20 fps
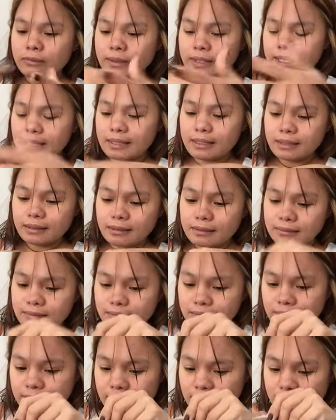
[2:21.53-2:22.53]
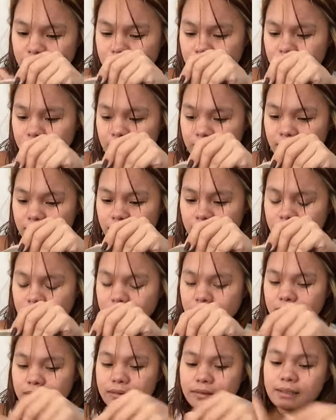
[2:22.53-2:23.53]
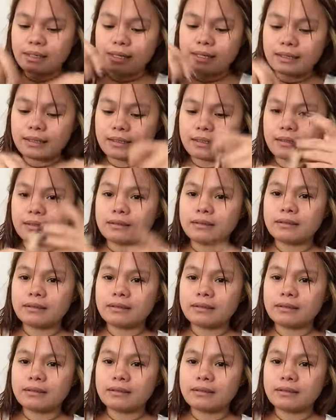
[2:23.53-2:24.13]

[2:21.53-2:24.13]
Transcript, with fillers: Wala na. Wala na.